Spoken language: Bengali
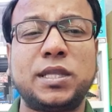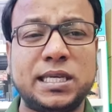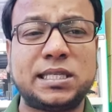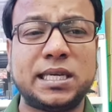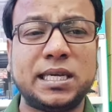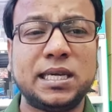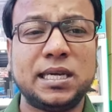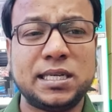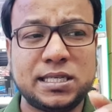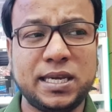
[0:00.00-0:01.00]
দিয়েছে
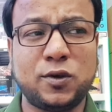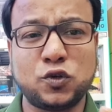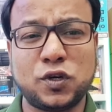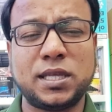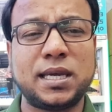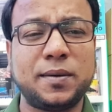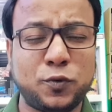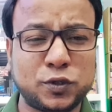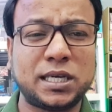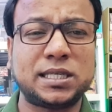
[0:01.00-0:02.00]
সেই ঘোষণা থেকে
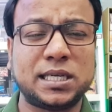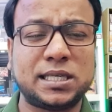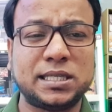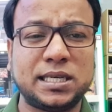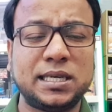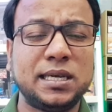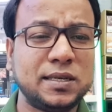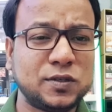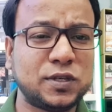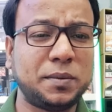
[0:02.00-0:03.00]
বোঝা যাচ্ছে যে
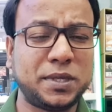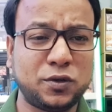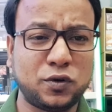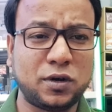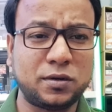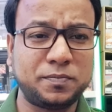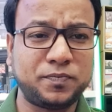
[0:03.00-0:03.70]
সামথিং রং